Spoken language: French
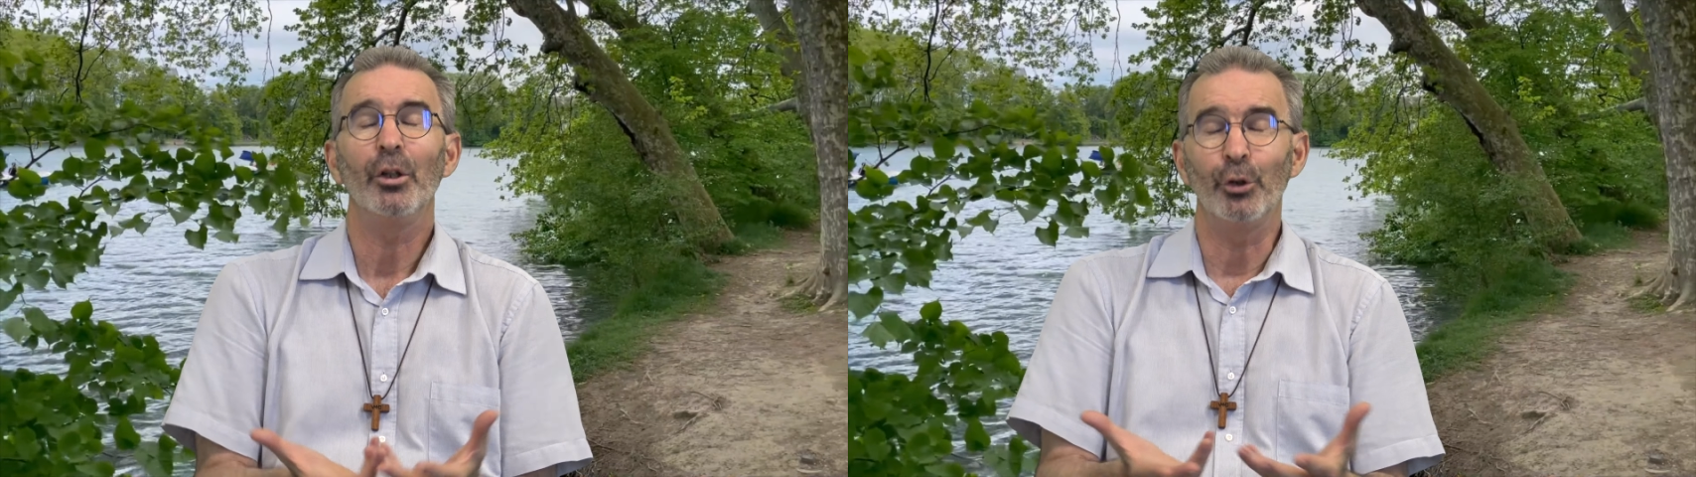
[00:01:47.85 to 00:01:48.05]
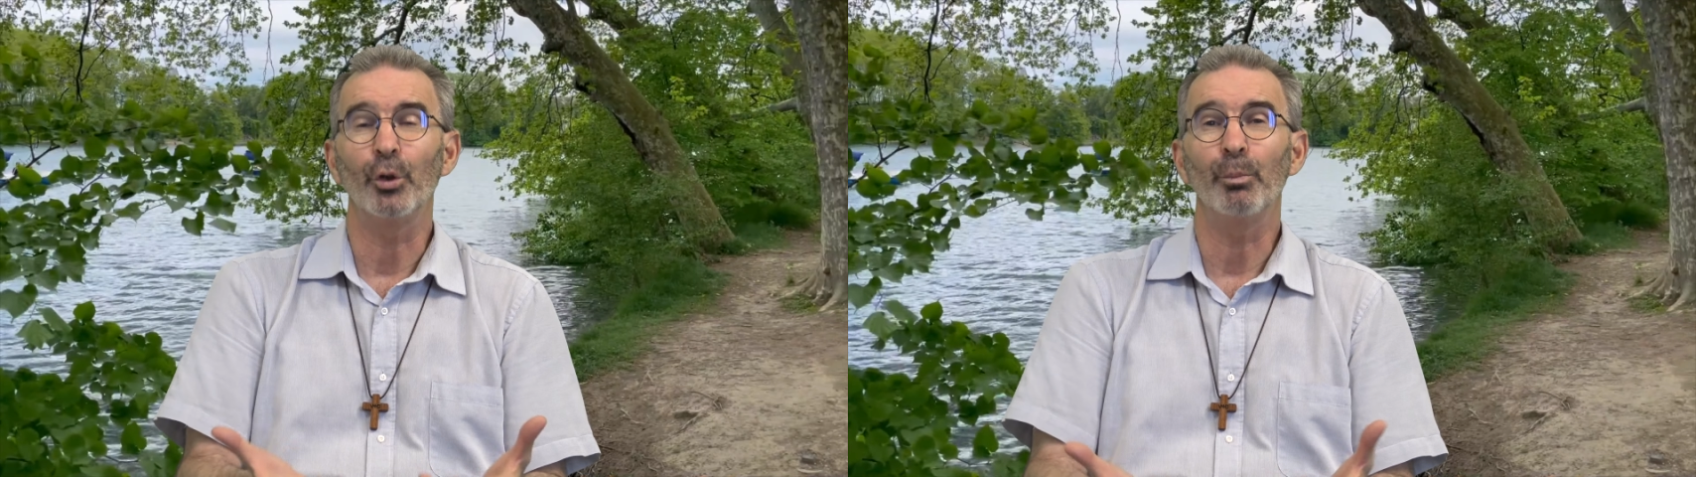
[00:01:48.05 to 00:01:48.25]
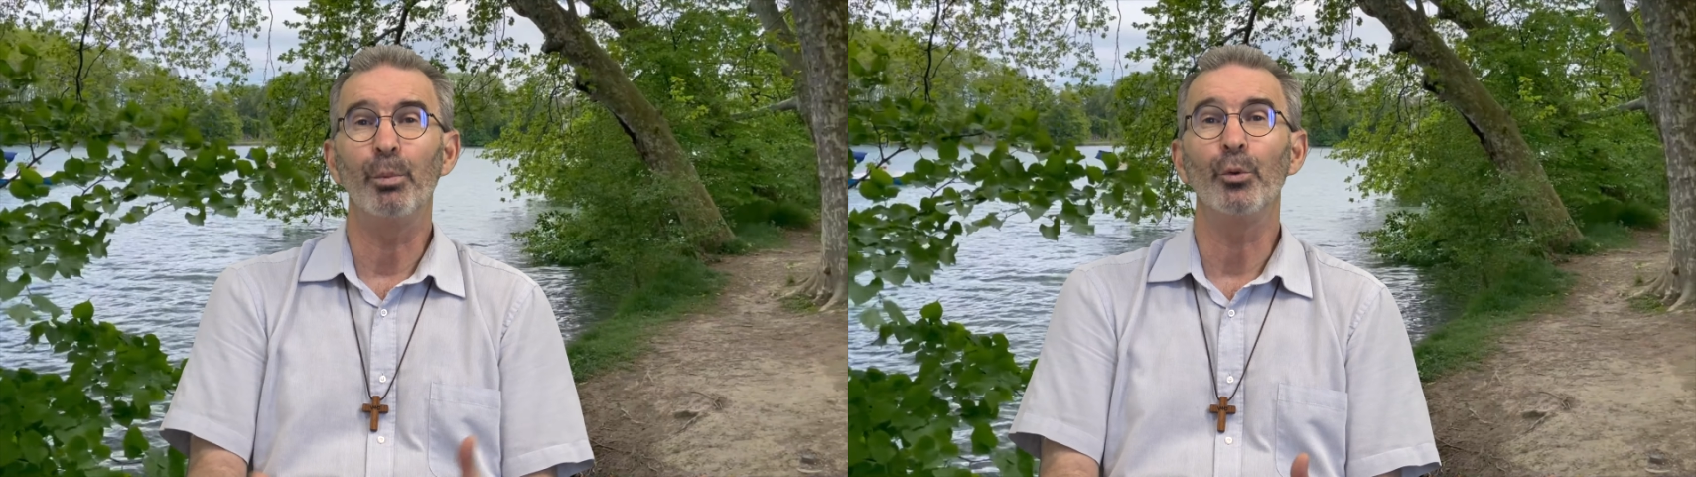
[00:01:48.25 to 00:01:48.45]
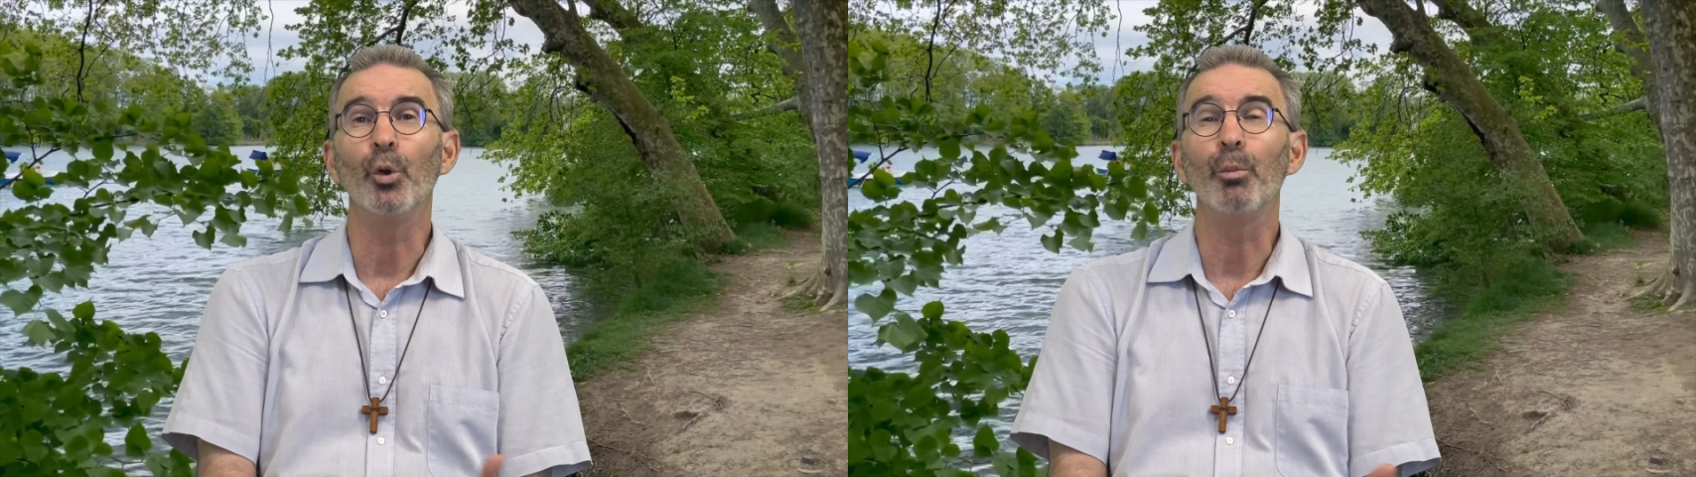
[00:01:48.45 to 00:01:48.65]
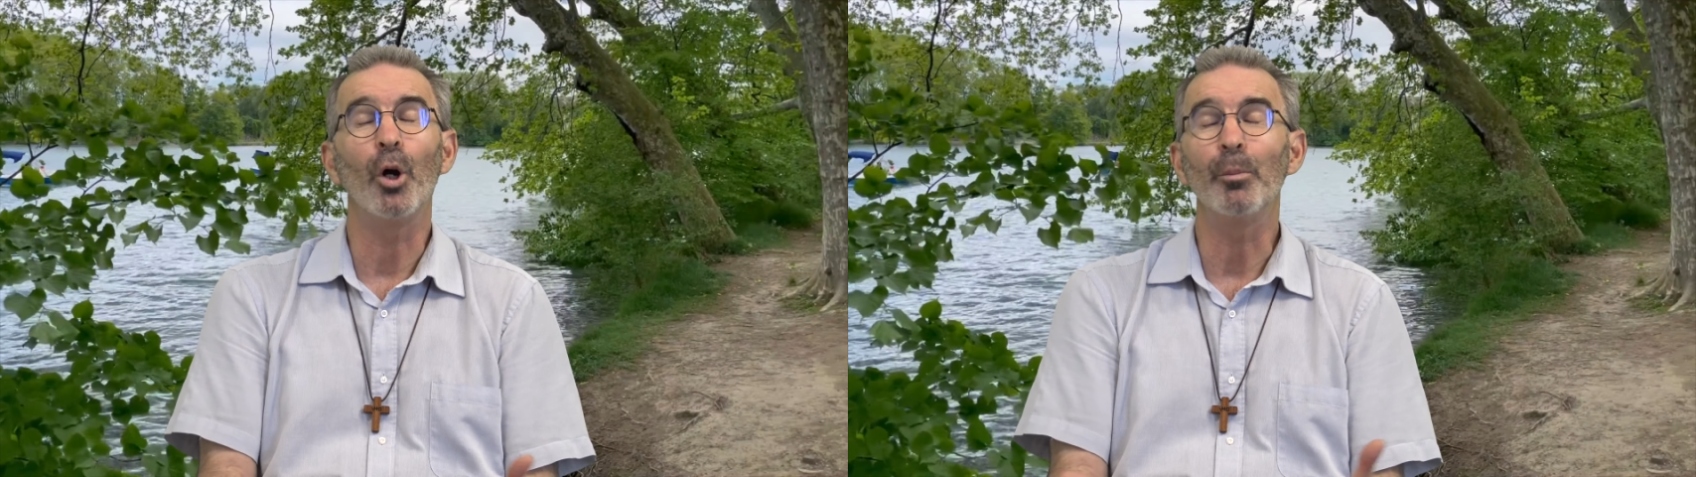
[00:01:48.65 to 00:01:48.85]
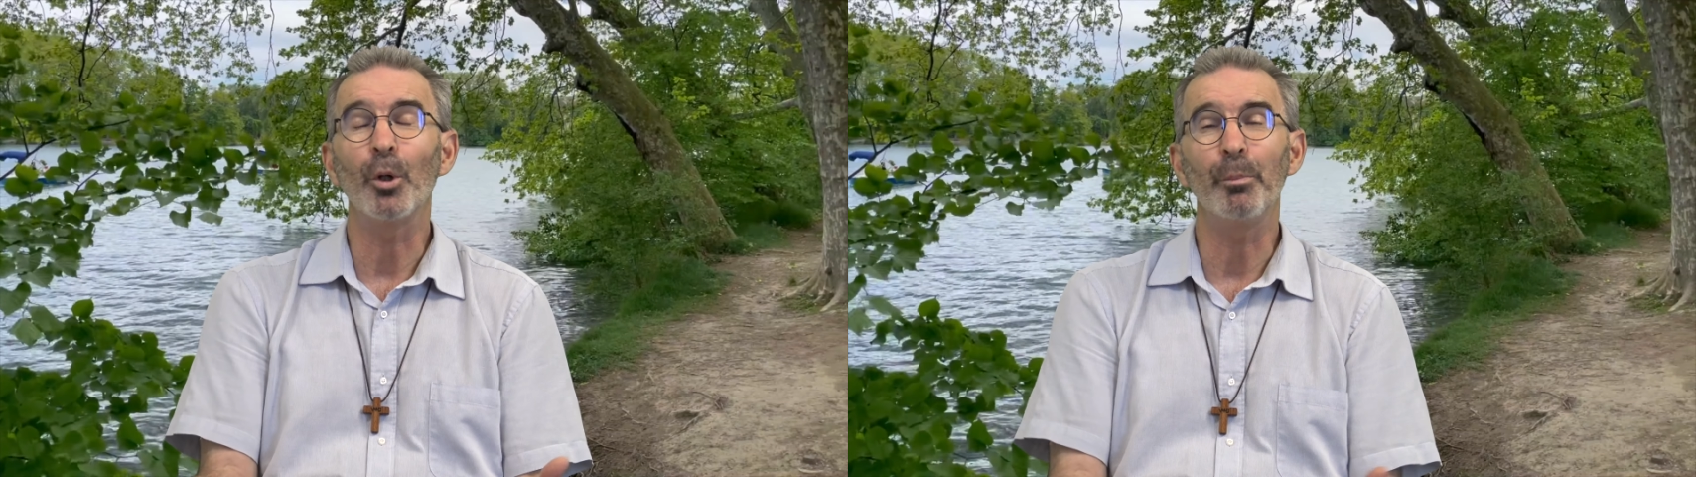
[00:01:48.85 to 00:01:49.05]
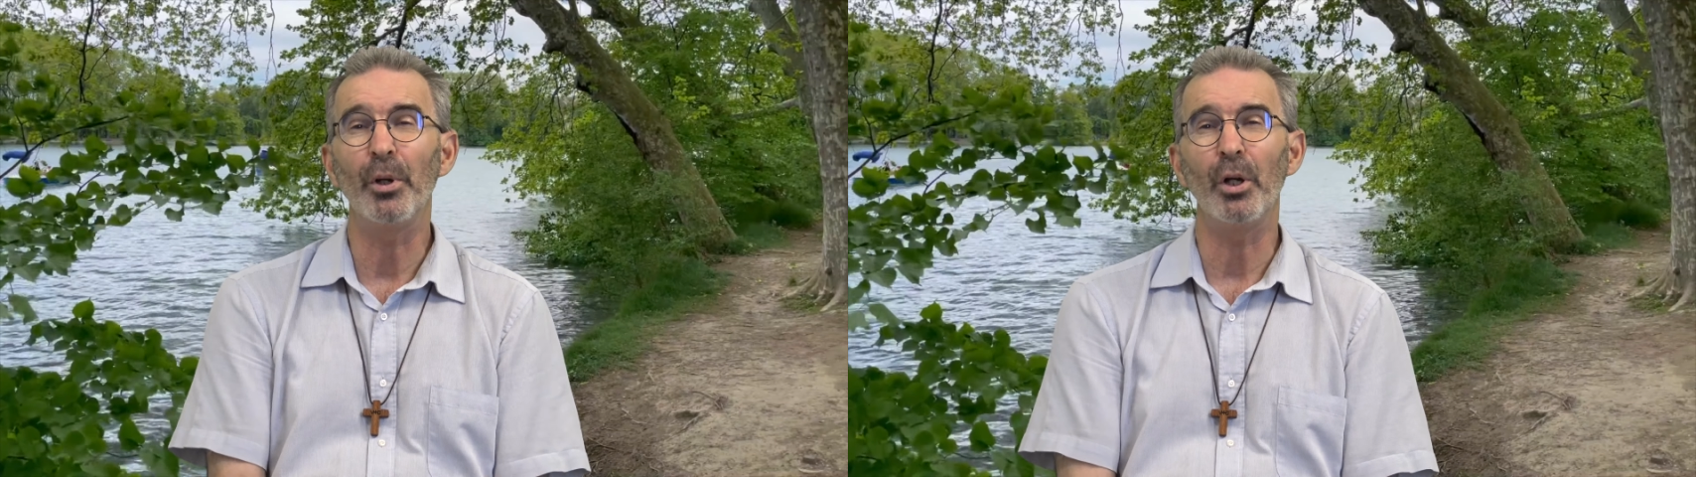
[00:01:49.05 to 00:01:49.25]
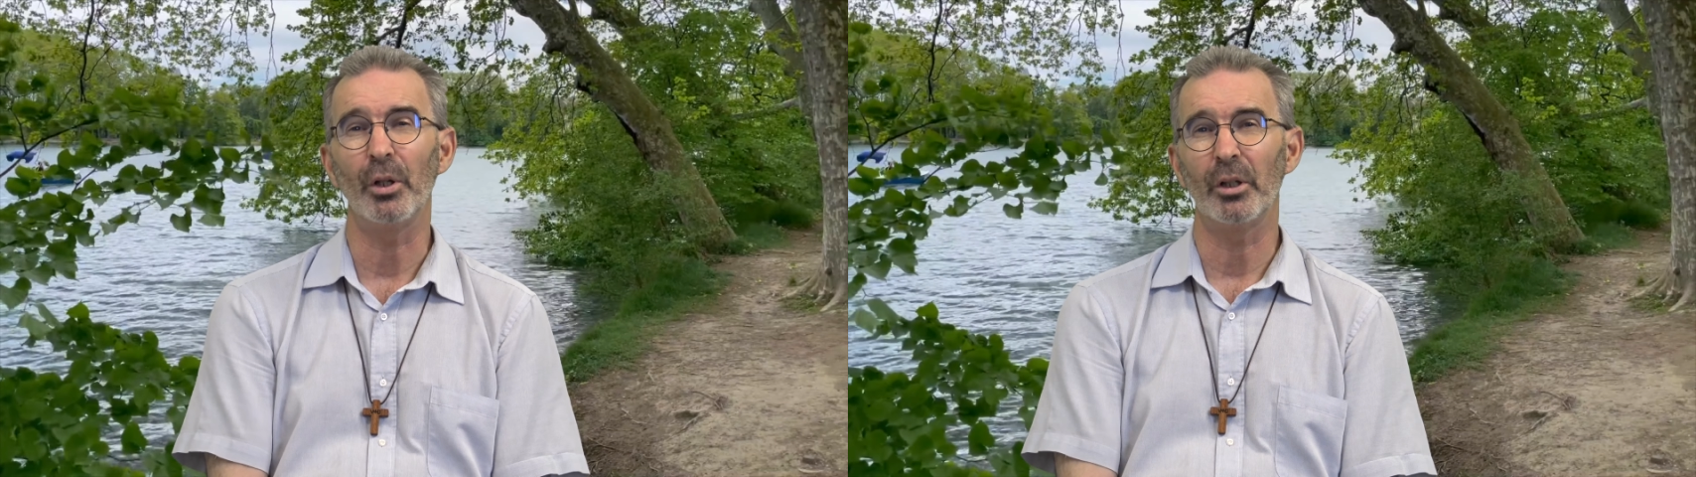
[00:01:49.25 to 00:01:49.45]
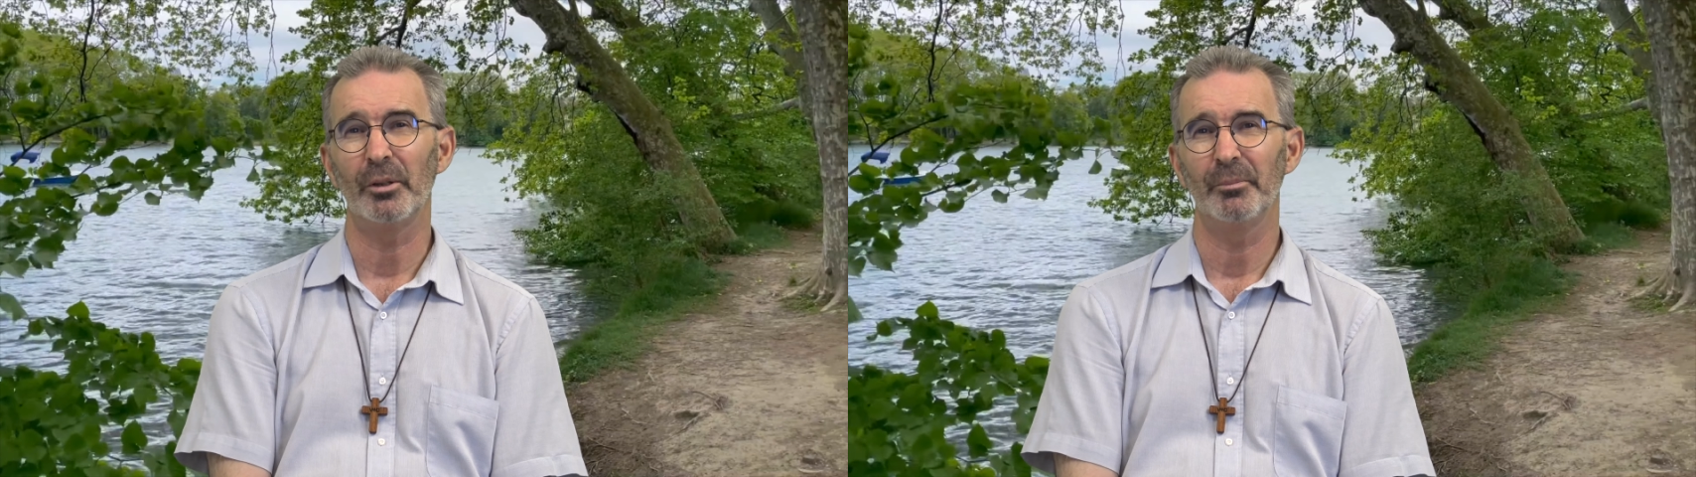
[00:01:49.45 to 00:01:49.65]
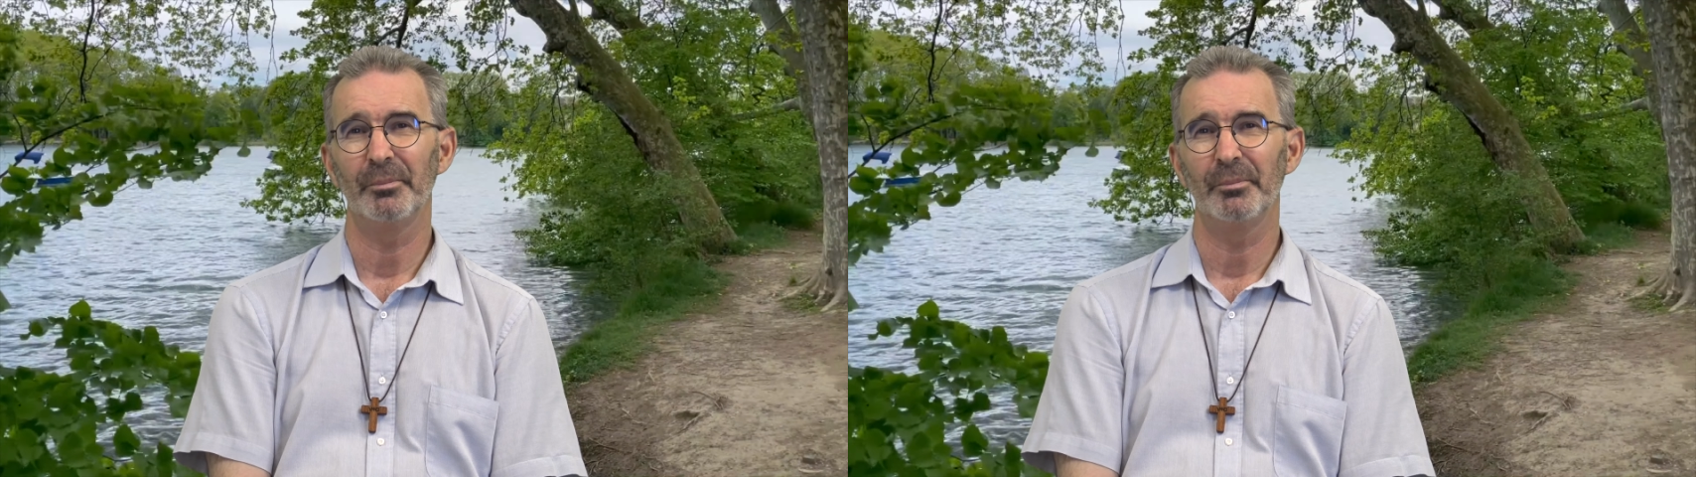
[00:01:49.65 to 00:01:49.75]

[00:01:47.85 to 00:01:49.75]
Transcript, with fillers: nos, propres peurs.